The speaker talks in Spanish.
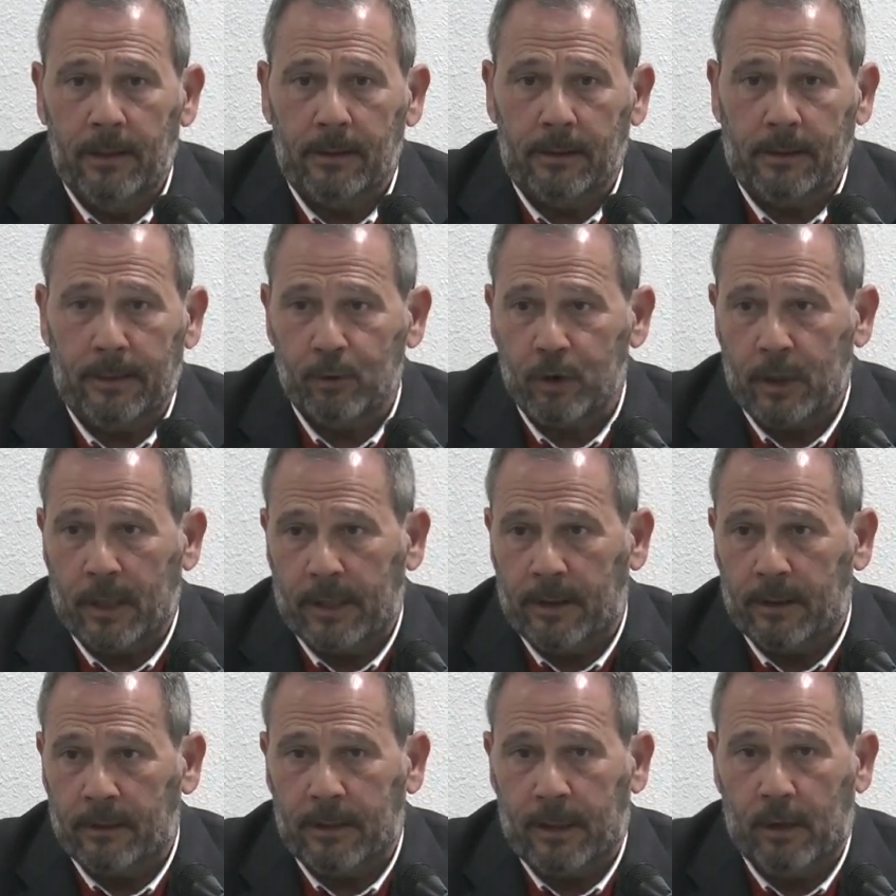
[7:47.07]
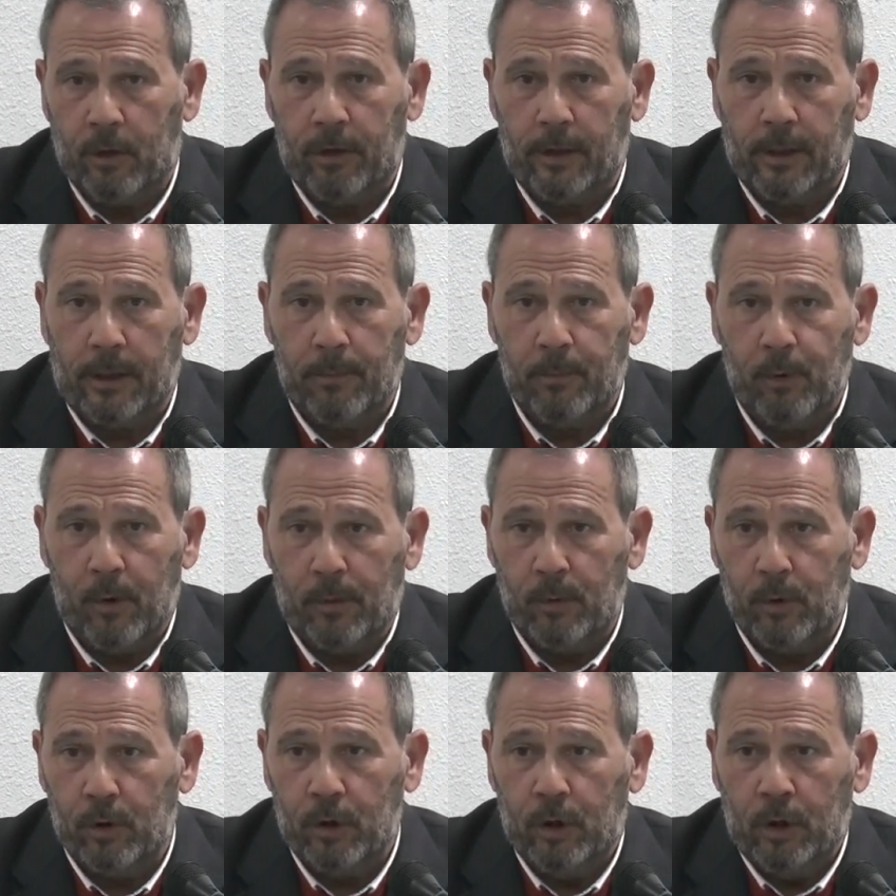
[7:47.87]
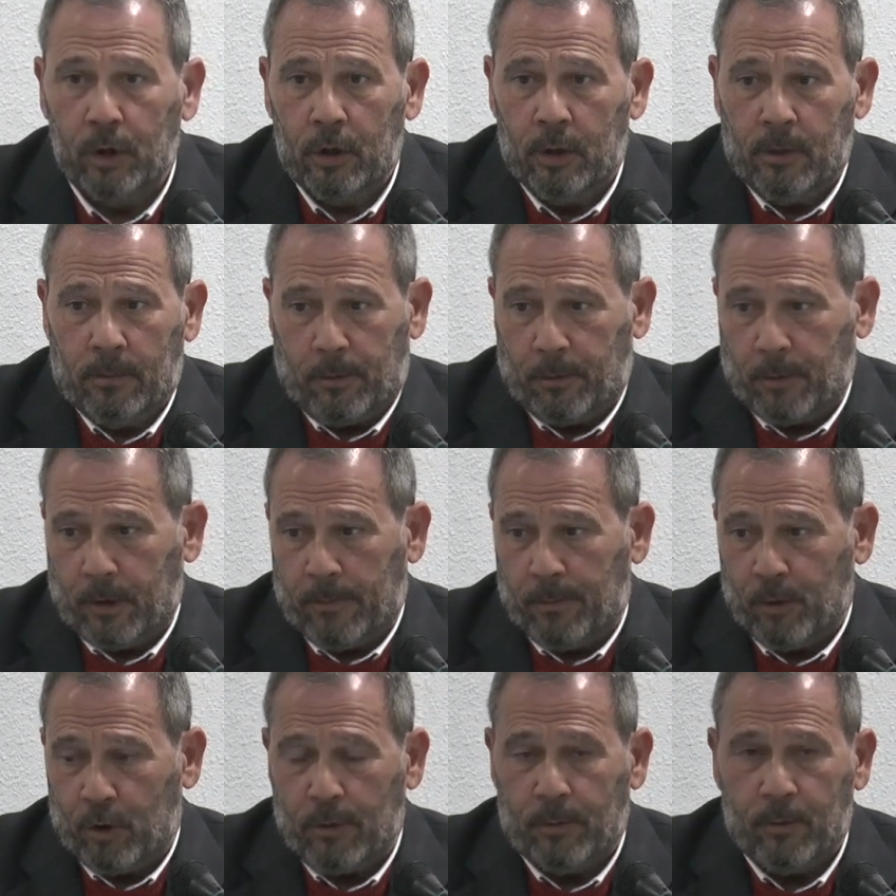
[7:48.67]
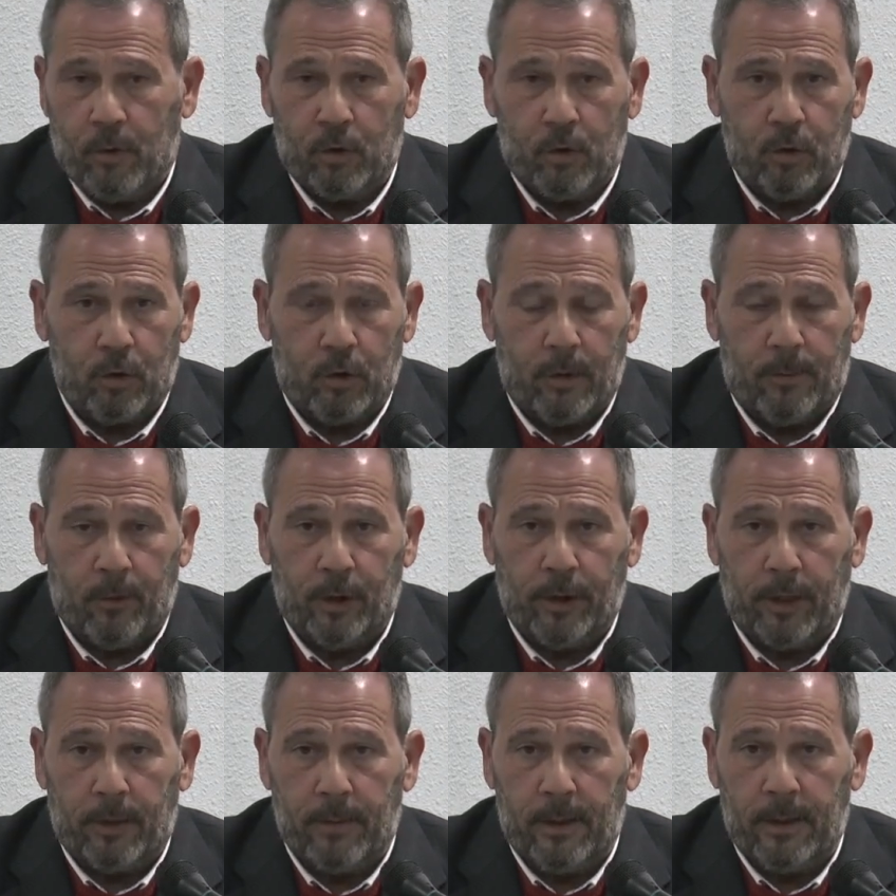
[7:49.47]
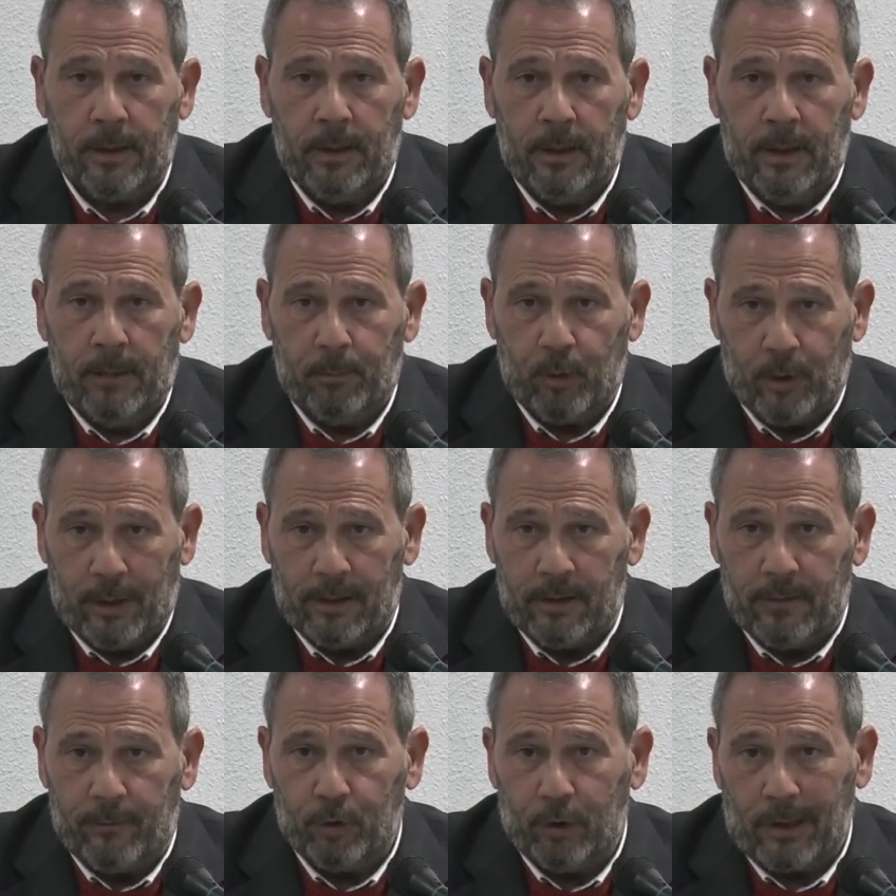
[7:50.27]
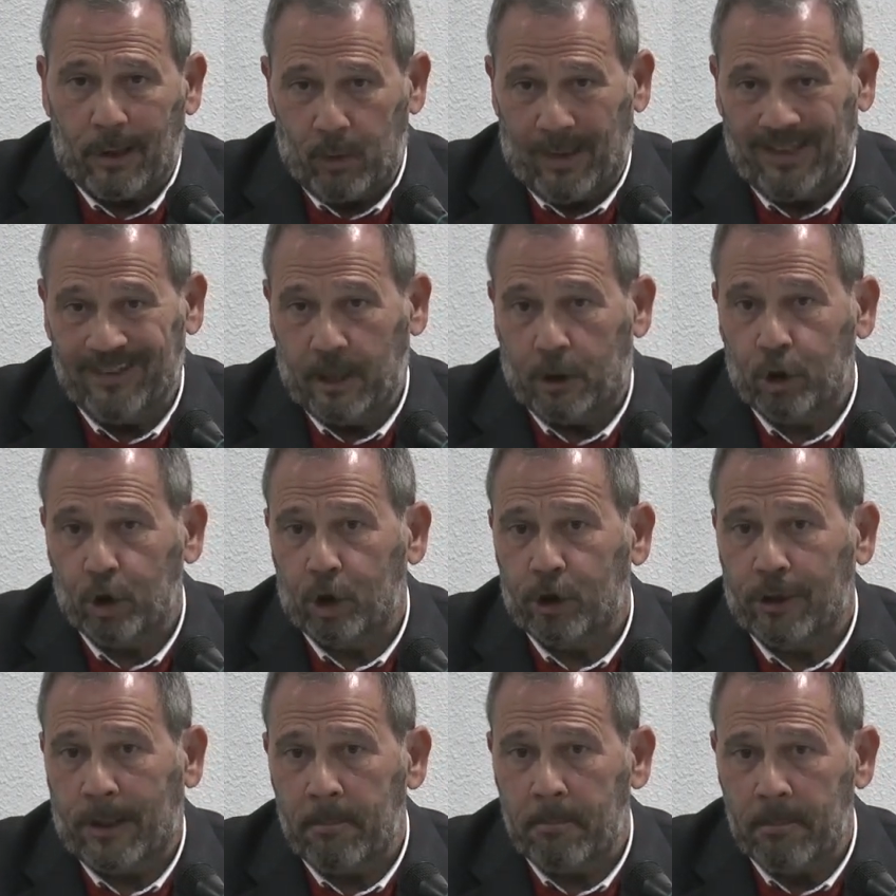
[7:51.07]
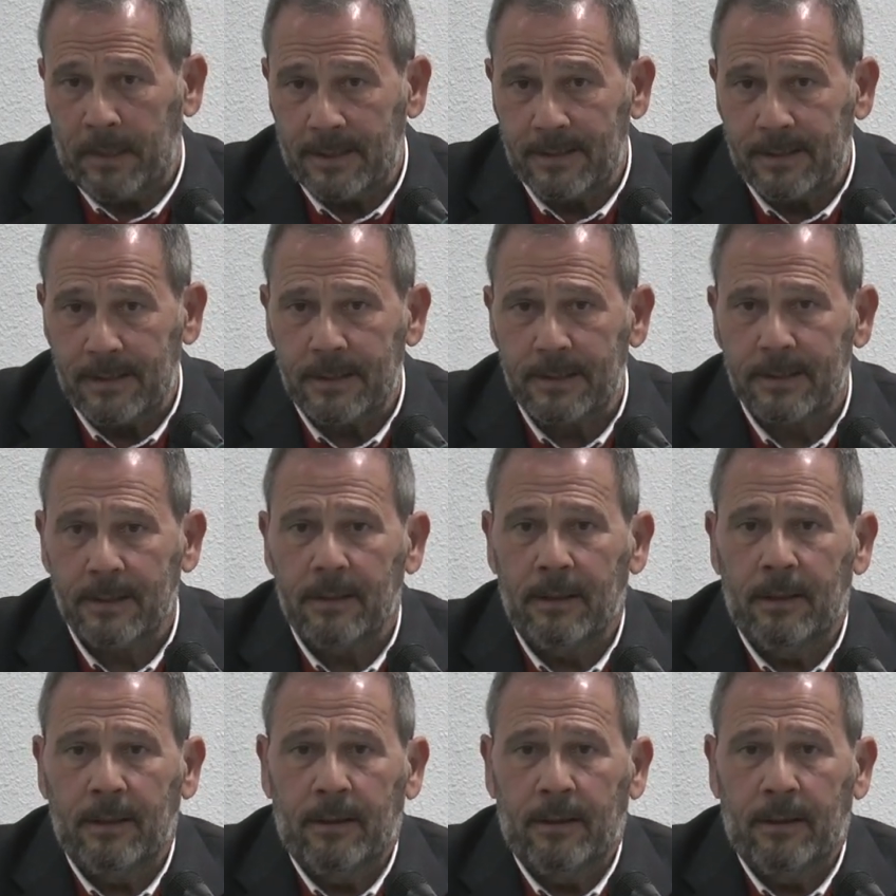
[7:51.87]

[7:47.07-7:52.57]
Estamos encantados de que pueblos, por ejemplo, como, como Nerva, puedan disfrutar durante estos tres meses.